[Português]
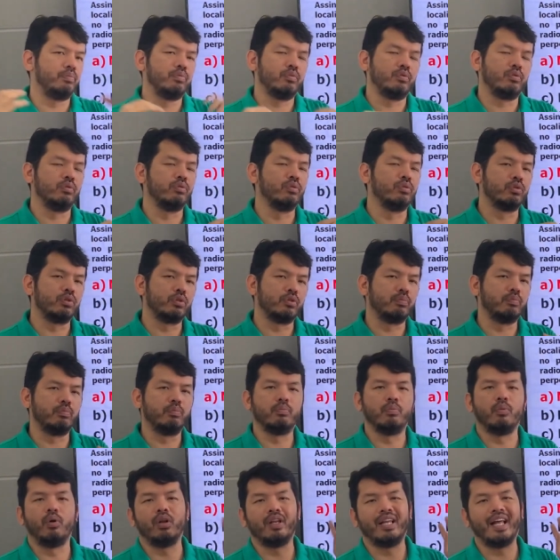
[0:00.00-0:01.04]
os
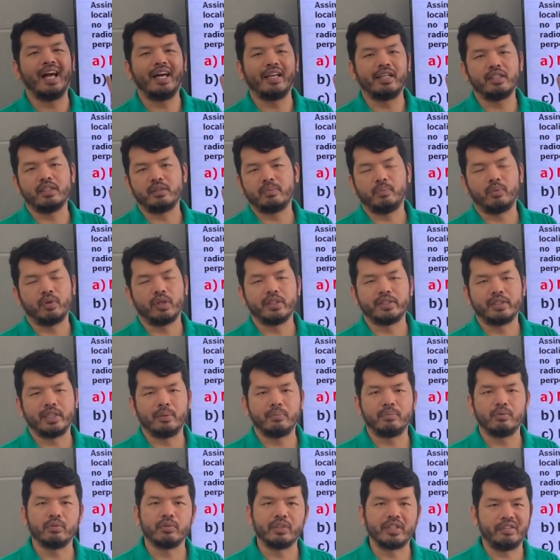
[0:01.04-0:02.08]
molares, por
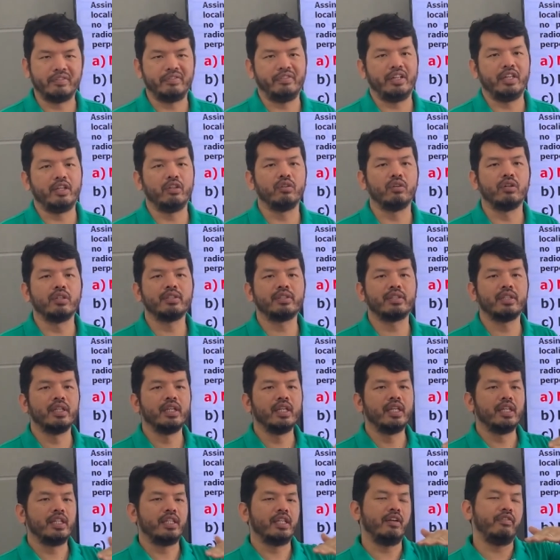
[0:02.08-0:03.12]
exemplo, inferiores,
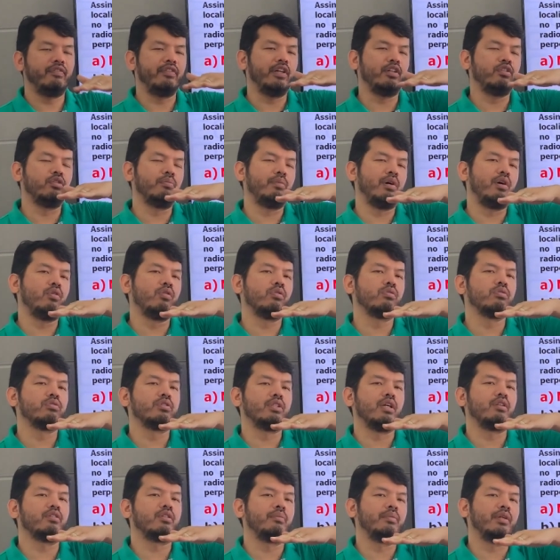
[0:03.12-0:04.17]
e é feita uma
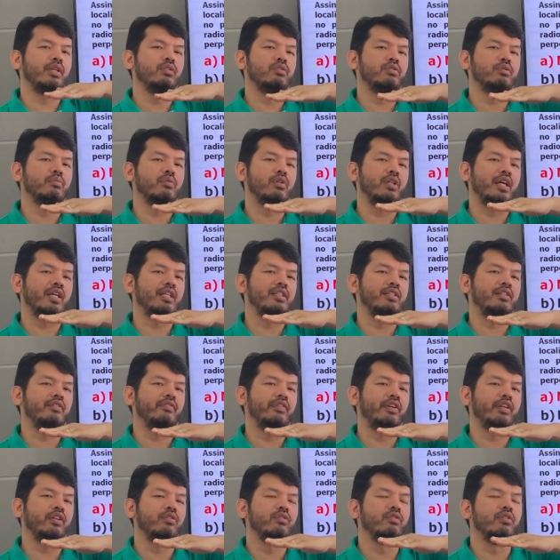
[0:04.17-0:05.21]
oclusal também nos molares
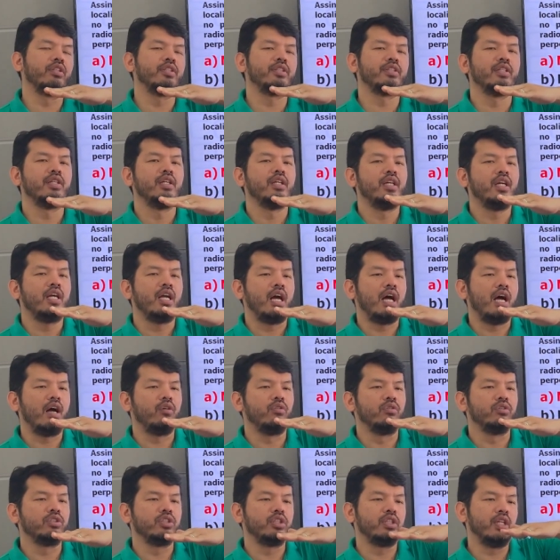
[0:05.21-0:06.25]
inferiores,
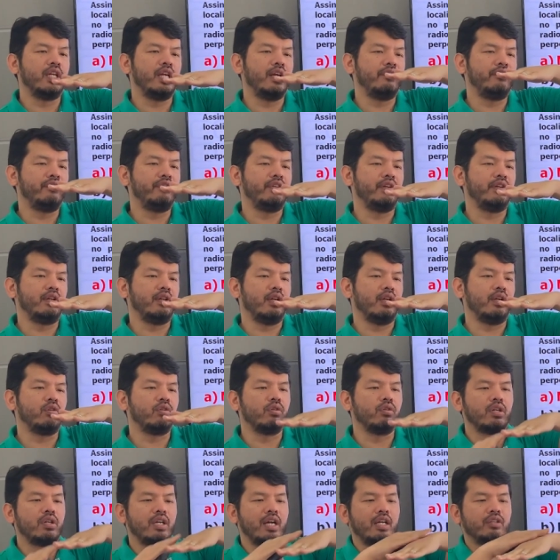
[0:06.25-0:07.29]
aonde é, é
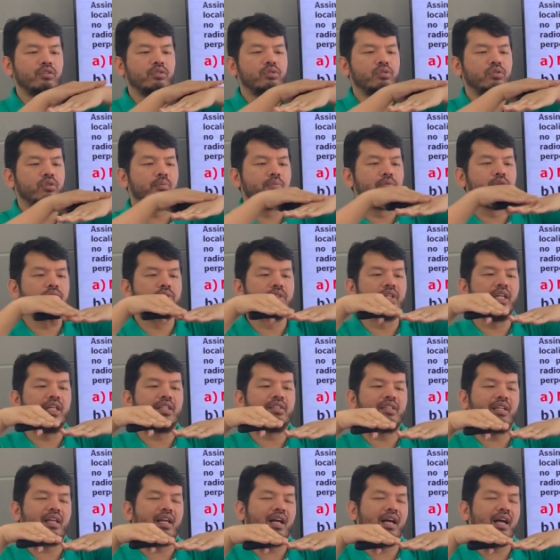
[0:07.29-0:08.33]
colocado sobre os
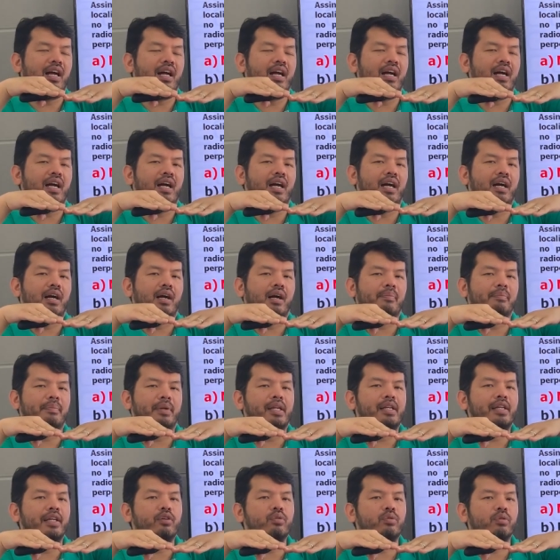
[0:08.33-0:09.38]
dentes a, a, a
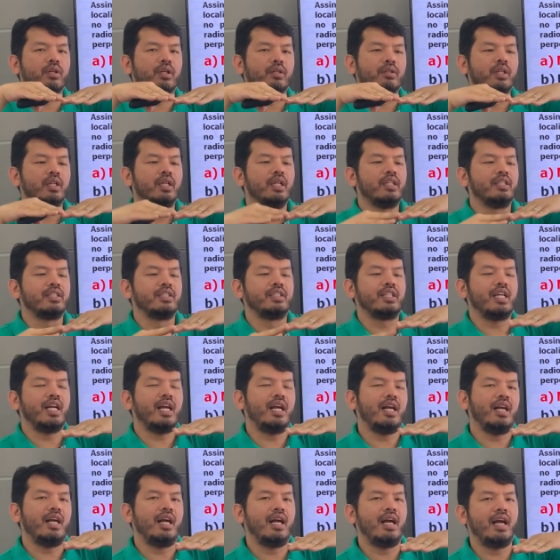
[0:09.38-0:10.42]
película. Já
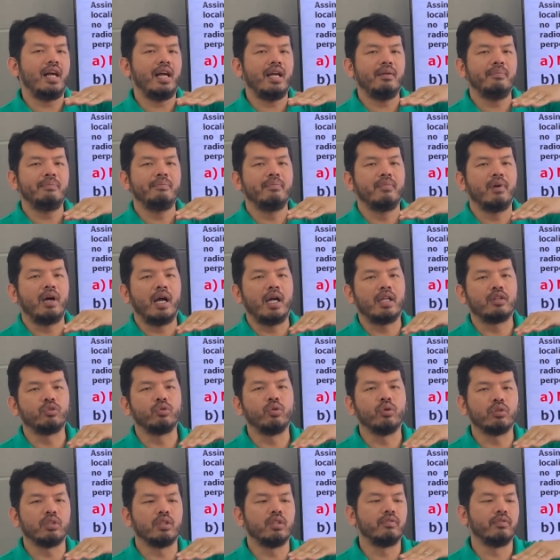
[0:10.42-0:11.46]
a, a
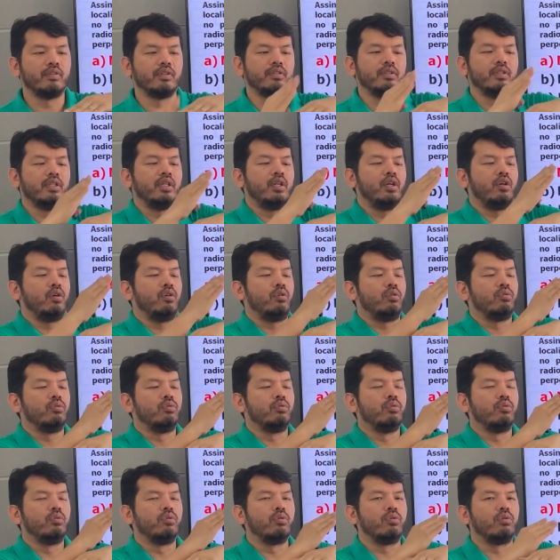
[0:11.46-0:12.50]
Donovan,
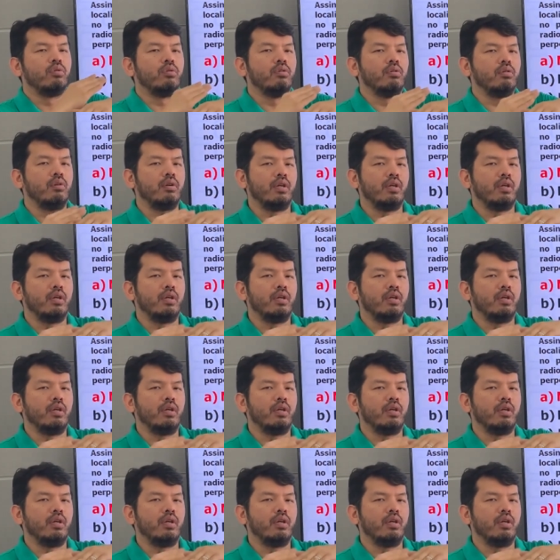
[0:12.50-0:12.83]
o,